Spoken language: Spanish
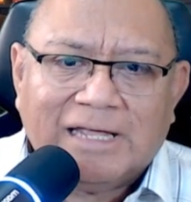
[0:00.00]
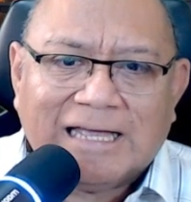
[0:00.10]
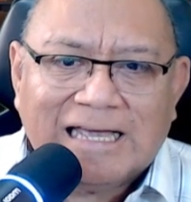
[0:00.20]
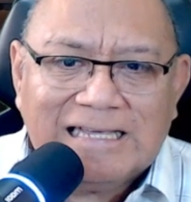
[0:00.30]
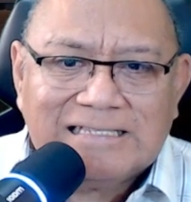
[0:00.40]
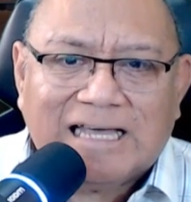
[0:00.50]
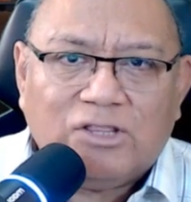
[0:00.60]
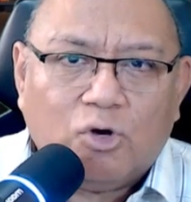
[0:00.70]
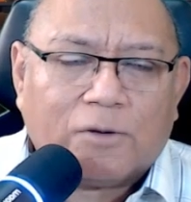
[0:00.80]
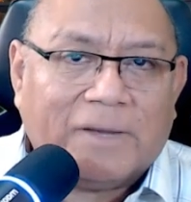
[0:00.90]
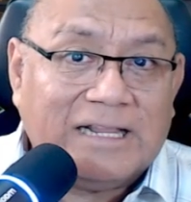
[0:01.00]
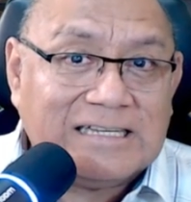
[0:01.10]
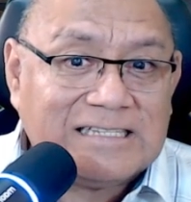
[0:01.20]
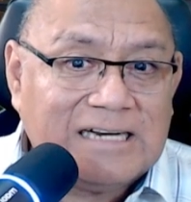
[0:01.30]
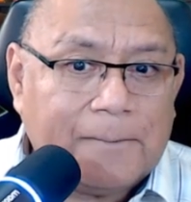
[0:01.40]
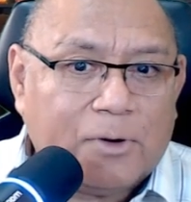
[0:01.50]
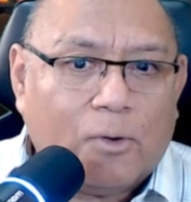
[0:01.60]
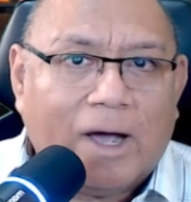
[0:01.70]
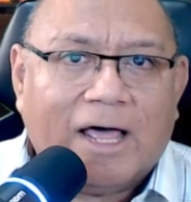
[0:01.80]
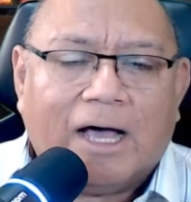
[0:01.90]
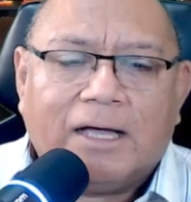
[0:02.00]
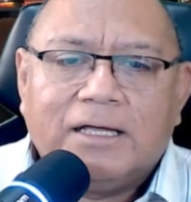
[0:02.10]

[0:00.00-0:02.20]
que esta norma de ser aprobada